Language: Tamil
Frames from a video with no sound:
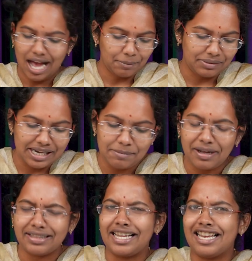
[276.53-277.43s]
அப்படின்னு
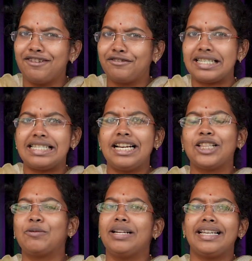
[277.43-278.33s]
பார்த்தீங்கன்னா ஃபர்ஸ்ட்
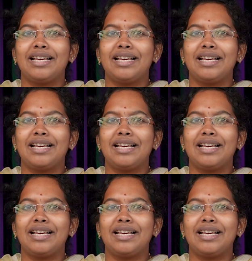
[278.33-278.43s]
எடுத்தோடனே